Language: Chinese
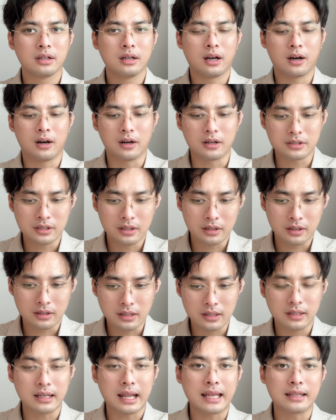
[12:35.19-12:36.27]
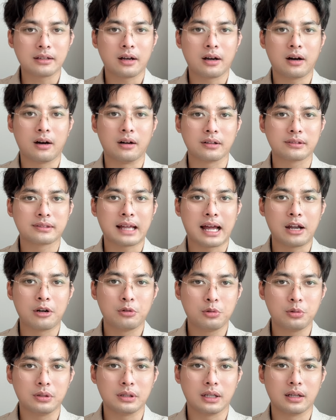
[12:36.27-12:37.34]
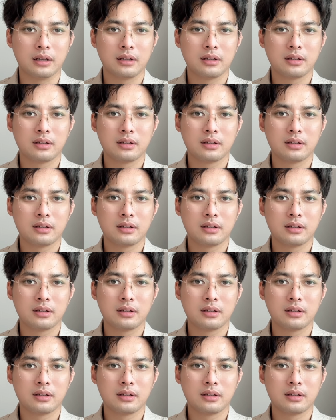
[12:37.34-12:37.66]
好像跟蓝的好打绿的，